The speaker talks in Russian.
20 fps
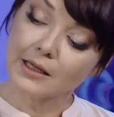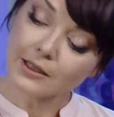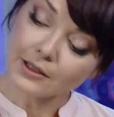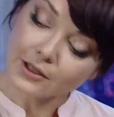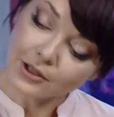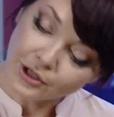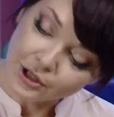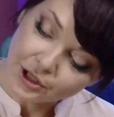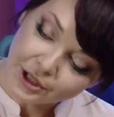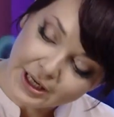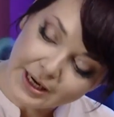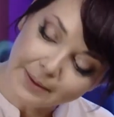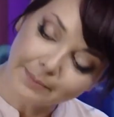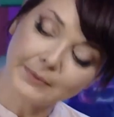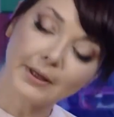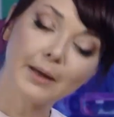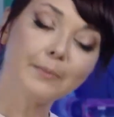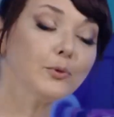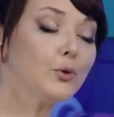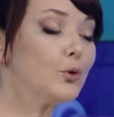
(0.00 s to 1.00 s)
зачем
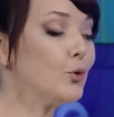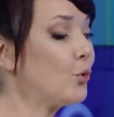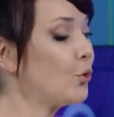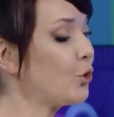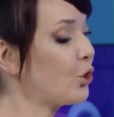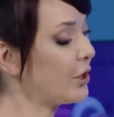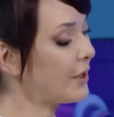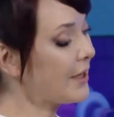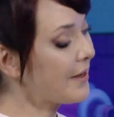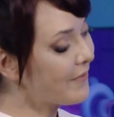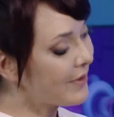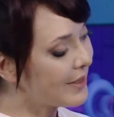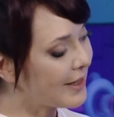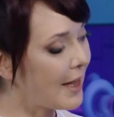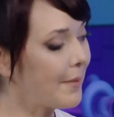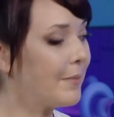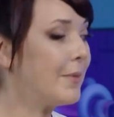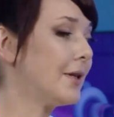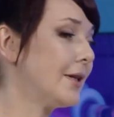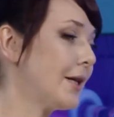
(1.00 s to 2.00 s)
нам нужны
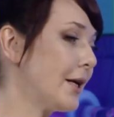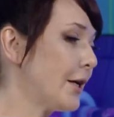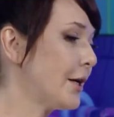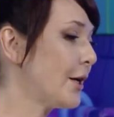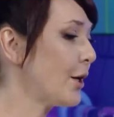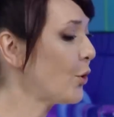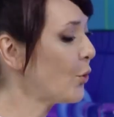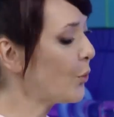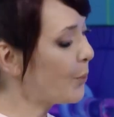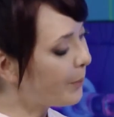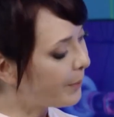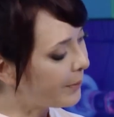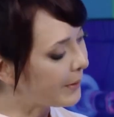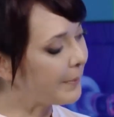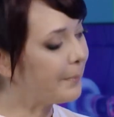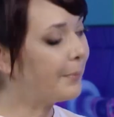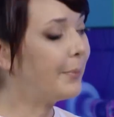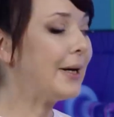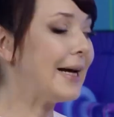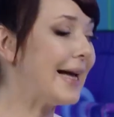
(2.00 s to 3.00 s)
витамины группы
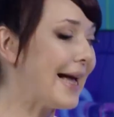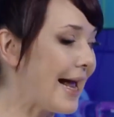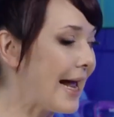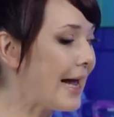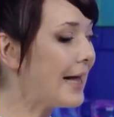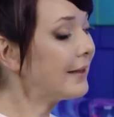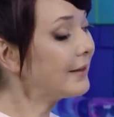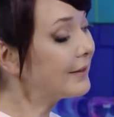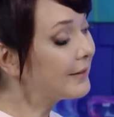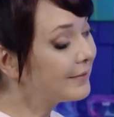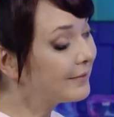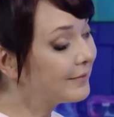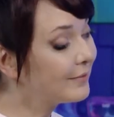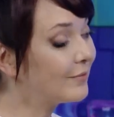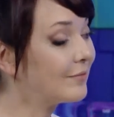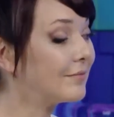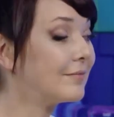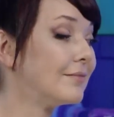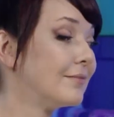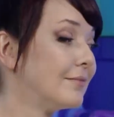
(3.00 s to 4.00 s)
В?
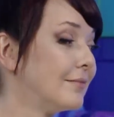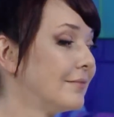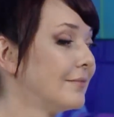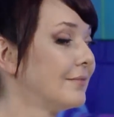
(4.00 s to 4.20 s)
А я